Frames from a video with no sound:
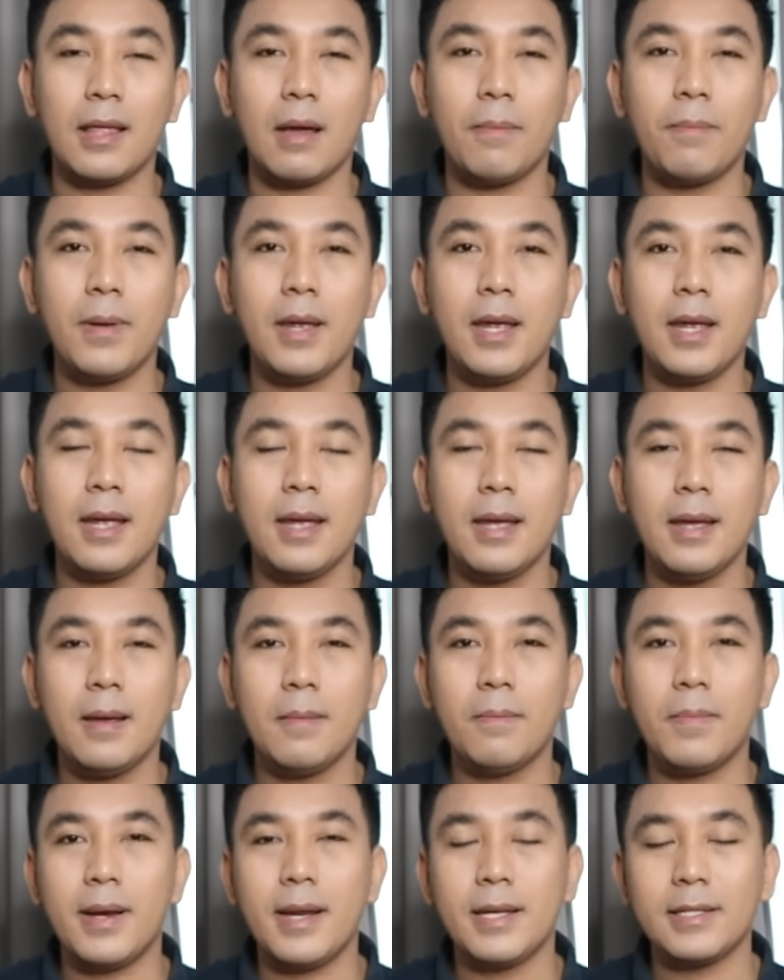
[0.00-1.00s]
Tapi
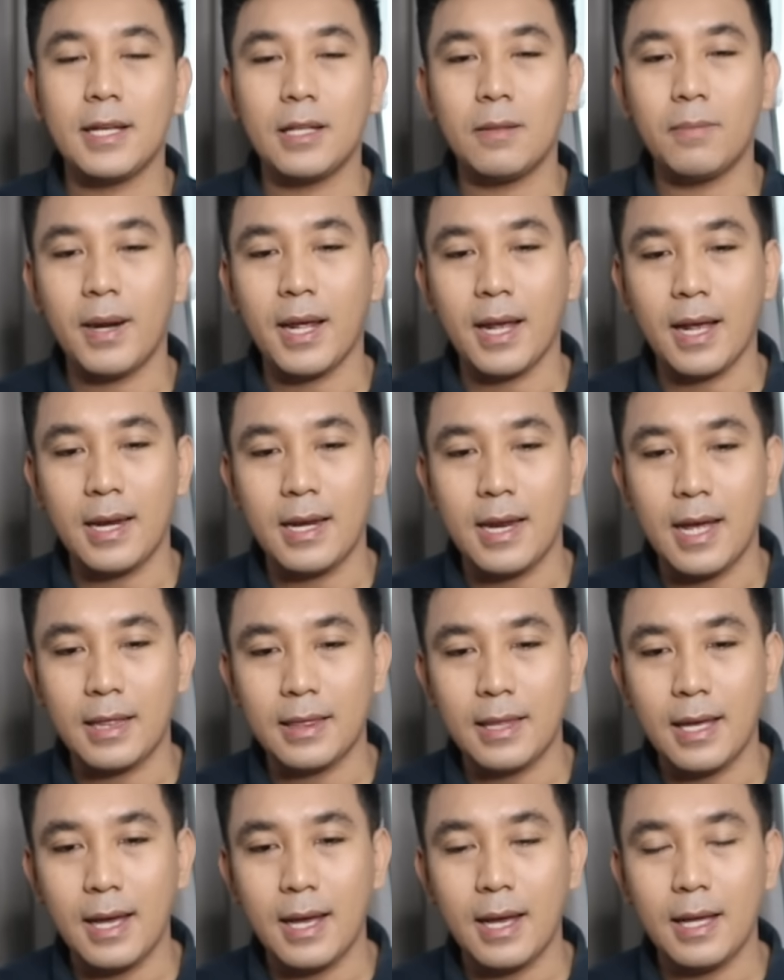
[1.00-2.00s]
pada saat mereka
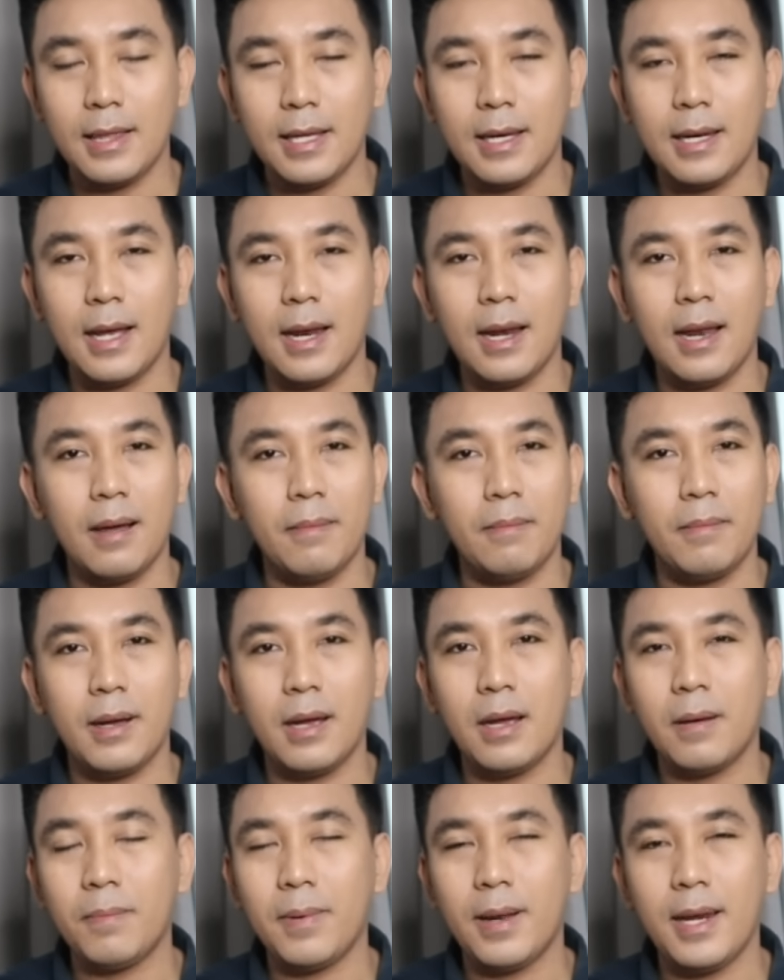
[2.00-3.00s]
datang tidak
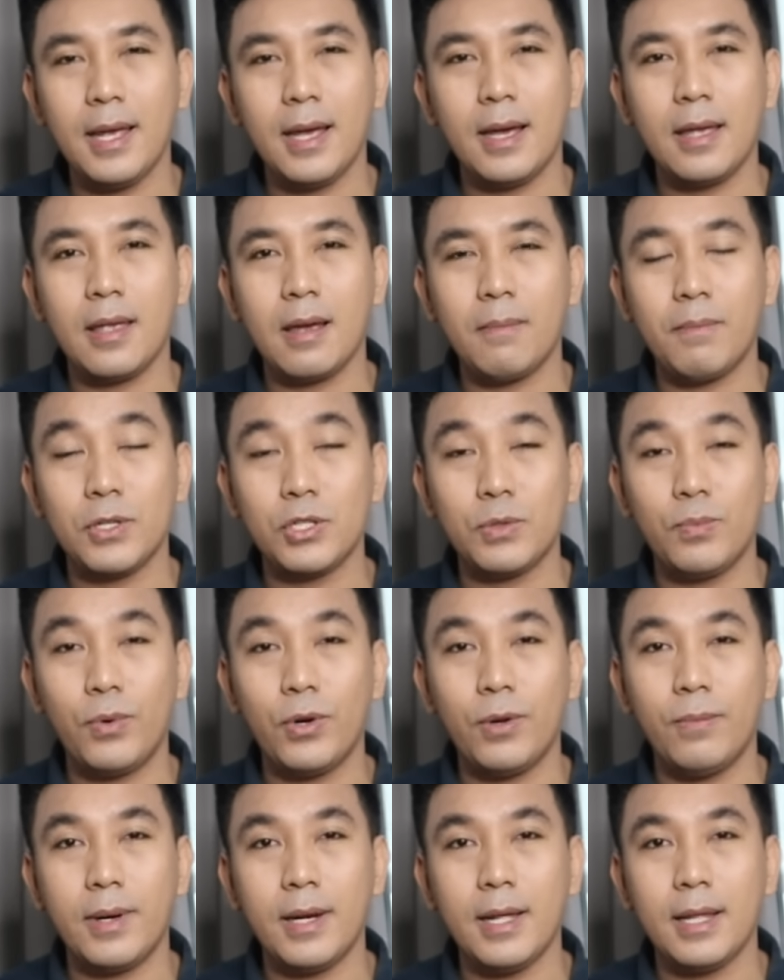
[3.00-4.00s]
lama, paling nggak nyampe 10
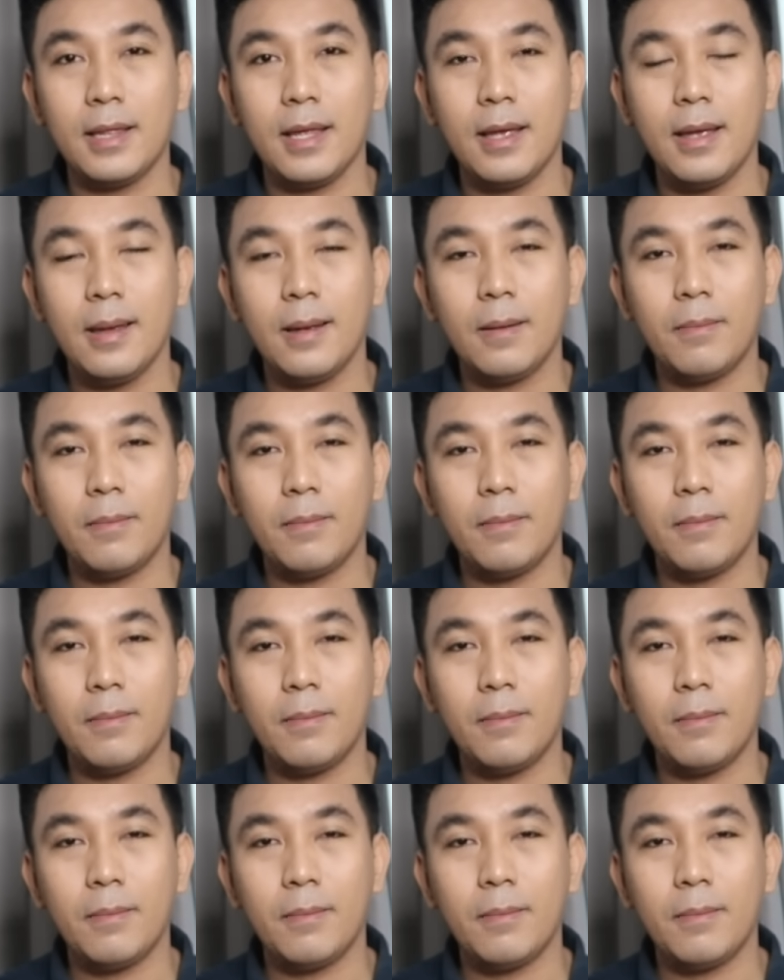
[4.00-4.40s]
menit,